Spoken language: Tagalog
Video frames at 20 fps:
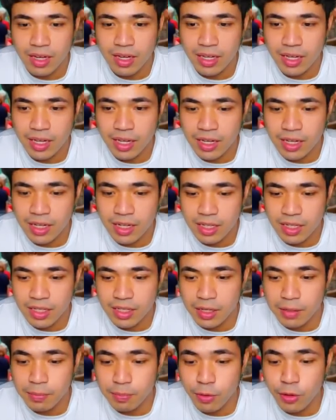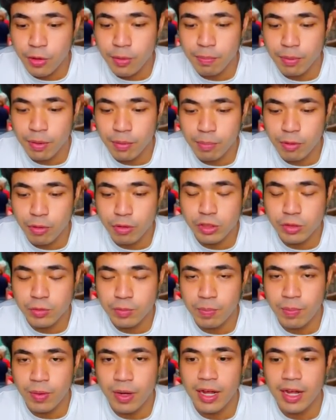Ayan, yan po yung
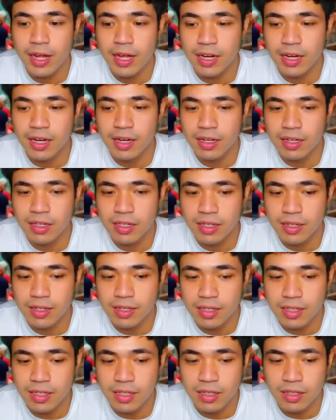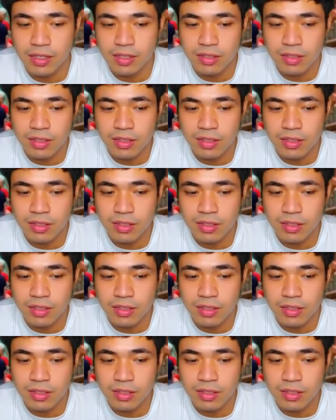proposed plan. Ayan.